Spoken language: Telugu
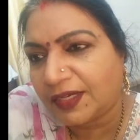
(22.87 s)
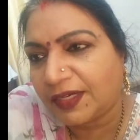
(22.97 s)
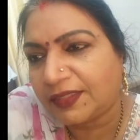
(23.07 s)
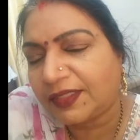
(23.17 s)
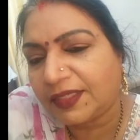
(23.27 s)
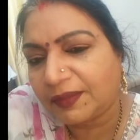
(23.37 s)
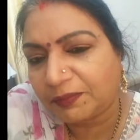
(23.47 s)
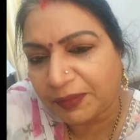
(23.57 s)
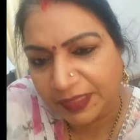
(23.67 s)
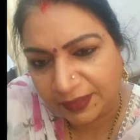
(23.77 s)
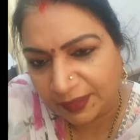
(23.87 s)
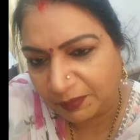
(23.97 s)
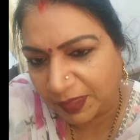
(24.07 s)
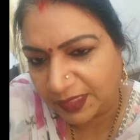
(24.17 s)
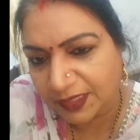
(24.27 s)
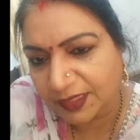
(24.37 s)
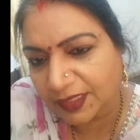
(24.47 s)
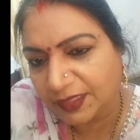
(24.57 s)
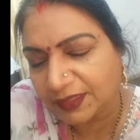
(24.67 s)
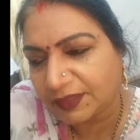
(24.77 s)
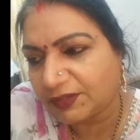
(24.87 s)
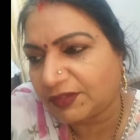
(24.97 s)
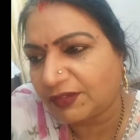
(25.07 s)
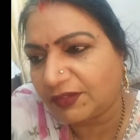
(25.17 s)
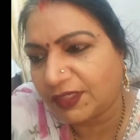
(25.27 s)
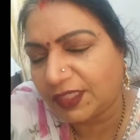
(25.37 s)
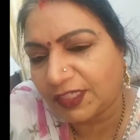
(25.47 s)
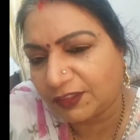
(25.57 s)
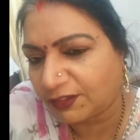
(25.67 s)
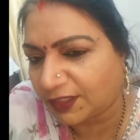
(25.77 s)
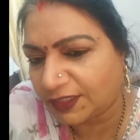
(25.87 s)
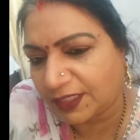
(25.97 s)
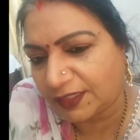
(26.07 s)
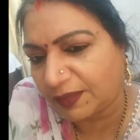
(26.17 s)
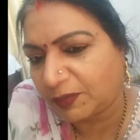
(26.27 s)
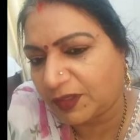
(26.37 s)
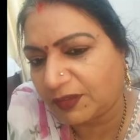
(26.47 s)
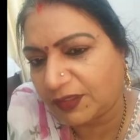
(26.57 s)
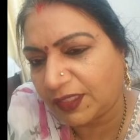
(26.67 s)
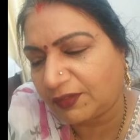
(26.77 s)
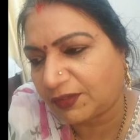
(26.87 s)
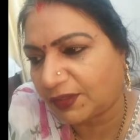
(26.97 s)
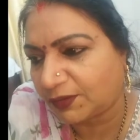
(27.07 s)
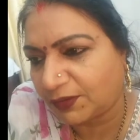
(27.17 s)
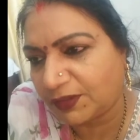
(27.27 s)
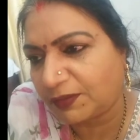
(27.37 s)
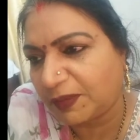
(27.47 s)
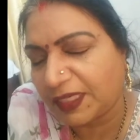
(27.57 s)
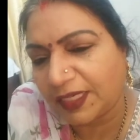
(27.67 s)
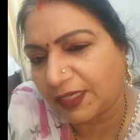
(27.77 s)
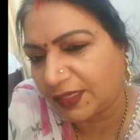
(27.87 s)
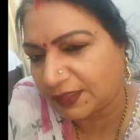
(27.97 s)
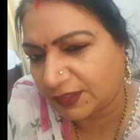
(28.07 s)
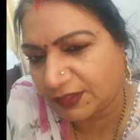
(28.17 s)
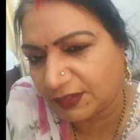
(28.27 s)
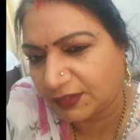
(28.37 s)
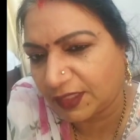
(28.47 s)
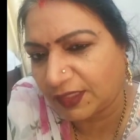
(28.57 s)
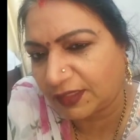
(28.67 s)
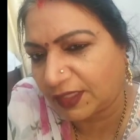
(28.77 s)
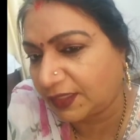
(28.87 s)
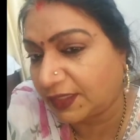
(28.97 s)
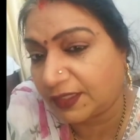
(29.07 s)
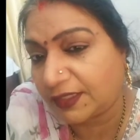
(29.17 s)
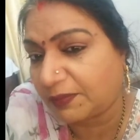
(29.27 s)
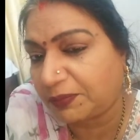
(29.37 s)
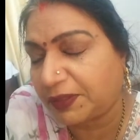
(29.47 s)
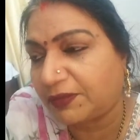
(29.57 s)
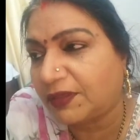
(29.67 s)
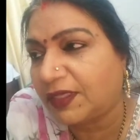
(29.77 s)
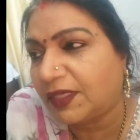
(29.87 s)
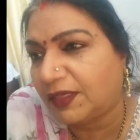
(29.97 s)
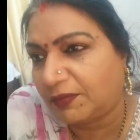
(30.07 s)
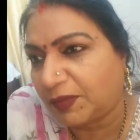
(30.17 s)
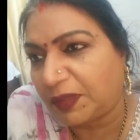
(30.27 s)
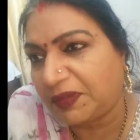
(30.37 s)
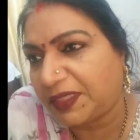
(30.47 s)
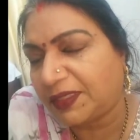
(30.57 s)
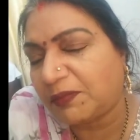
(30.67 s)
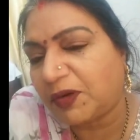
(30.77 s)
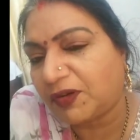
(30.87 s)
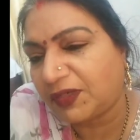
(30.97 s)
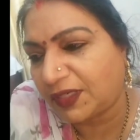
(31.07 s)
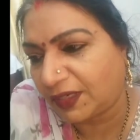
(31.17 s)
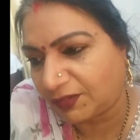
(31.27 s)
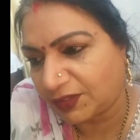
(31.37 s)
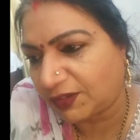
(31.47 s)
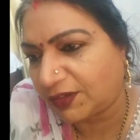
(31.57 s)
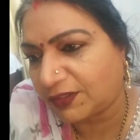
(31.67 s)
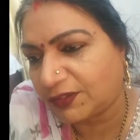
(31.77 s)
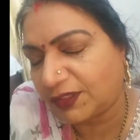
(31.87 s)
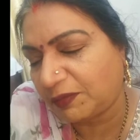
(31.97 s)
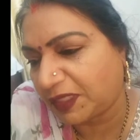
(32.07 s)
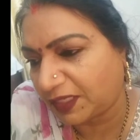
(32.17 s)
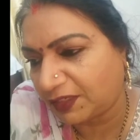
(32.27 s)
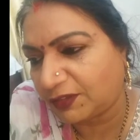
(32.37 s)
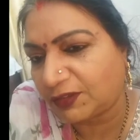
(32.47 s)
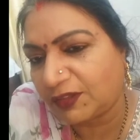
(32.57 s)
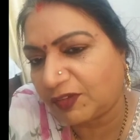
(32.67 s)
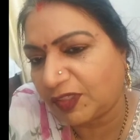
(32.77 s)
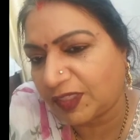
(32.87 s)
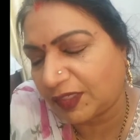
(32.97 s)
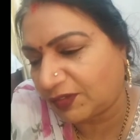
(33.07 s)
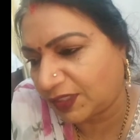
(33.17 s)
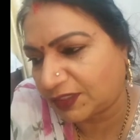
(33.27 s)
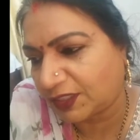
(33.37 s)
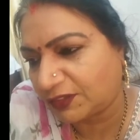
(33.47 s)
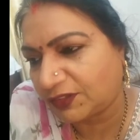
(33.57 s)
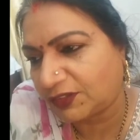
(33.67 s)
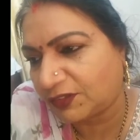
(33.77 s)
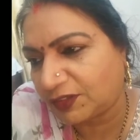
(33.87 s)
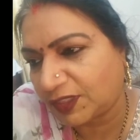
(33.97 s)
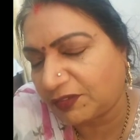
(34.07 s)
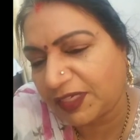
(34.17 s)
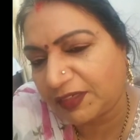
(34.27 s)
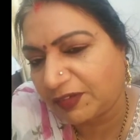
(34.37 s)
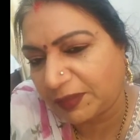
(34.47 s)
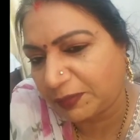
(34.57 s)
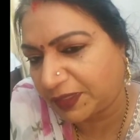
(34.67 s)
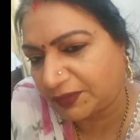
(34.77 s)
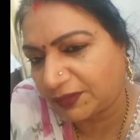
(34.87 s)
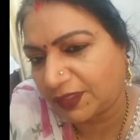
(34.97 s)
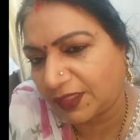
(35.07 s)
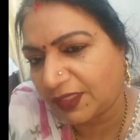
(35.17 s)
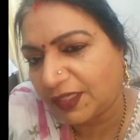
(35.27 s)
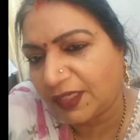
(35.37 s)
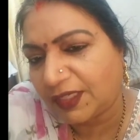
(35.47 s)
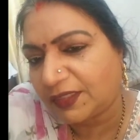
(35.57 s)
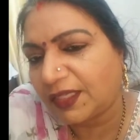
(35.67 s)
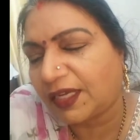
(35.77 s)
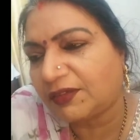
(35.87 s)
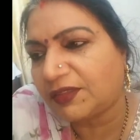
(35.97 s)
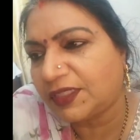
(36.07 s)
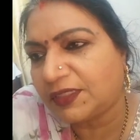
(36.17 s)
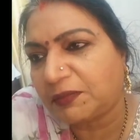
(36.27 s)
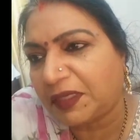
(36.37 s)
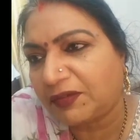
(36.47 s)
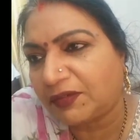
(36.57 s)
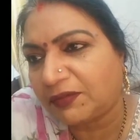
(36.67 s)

అయితే ప్రతి మనిషికి జీవితంలోని ఏదో ఒక సందర్భంలోని ఒక కోర్టు మెట్లు ఎక్కాల్సి వస్తుంది అదైతే తప్పదు మనం ఎంత బాగున్నా అవతలతోనే మనకి ఏదో ఒక విధంగా ఒక శత్రుత్వం ఒక వైరం ఏర్పడుతుంది దాని గురించి మనం